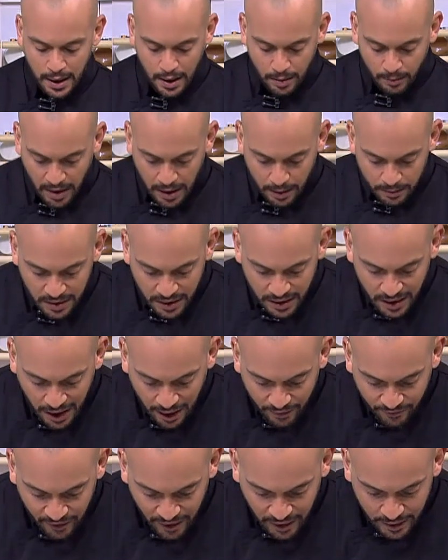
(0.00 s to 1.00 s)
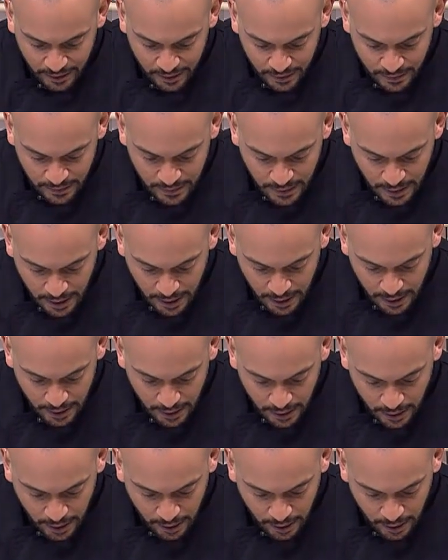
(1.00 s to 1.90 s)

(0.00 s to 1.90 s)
لما هنبتدي نلعب في حته آه،